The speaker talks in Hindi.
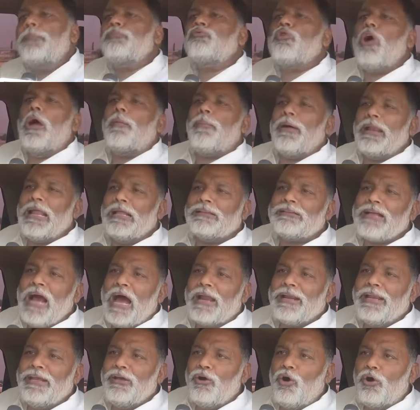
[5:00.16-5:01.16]
अब कोई
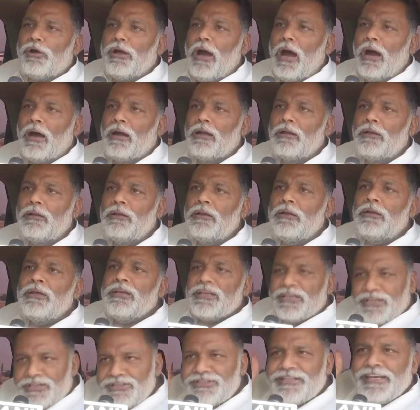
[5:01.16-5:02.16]
बलात्कार नहीं होगा
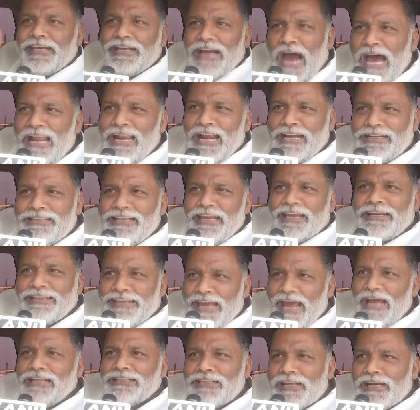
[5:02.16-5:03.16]
इसकी गारंटी
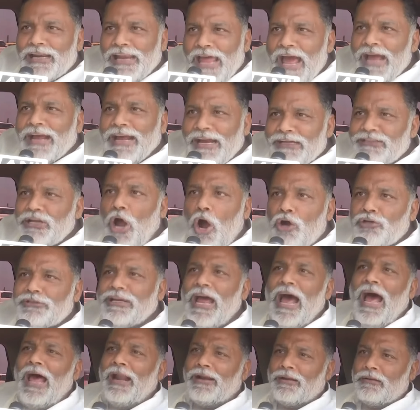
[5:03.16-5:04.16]
केंद्र लेंगे
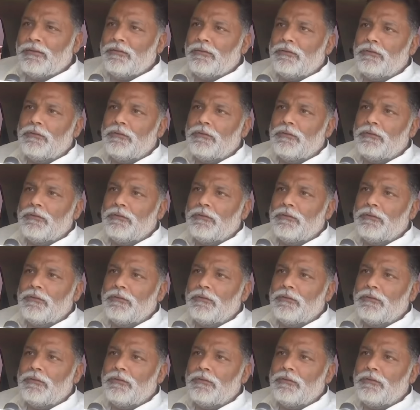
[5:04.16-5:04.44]
डॉक्टर